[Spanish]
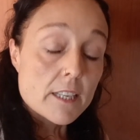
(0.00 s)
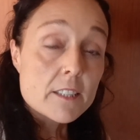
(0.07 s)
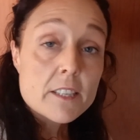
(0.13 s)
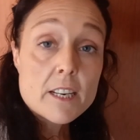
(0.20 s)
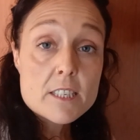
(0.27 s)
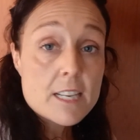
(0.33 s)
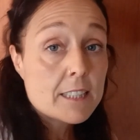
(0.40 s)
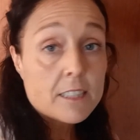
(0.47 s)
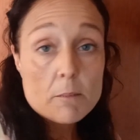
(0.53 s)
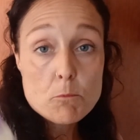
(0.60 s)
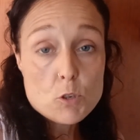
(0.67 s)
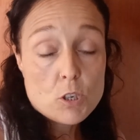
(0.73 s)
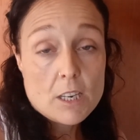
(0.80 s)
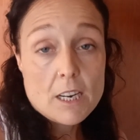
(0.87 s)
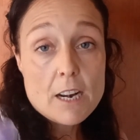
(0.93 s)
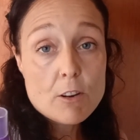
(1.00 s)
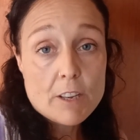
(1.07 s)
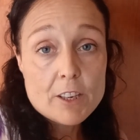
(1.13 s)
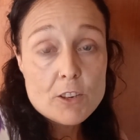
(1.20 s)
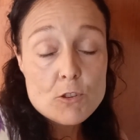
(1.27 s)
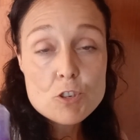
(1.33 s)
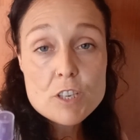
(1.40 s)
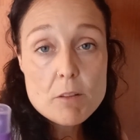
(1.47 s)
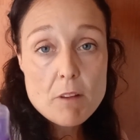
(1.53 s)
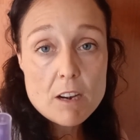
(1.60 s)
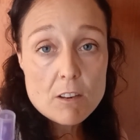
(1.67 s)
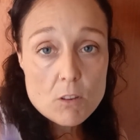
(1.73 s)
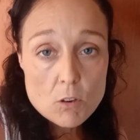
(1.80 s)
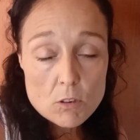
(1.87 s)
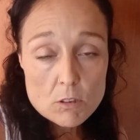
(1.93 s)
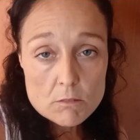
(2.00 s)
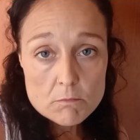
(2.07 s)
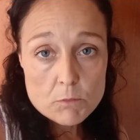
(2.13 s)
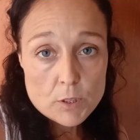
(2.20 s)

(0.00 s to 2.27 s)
Interesante, pues claro que no nos lleva alcohol,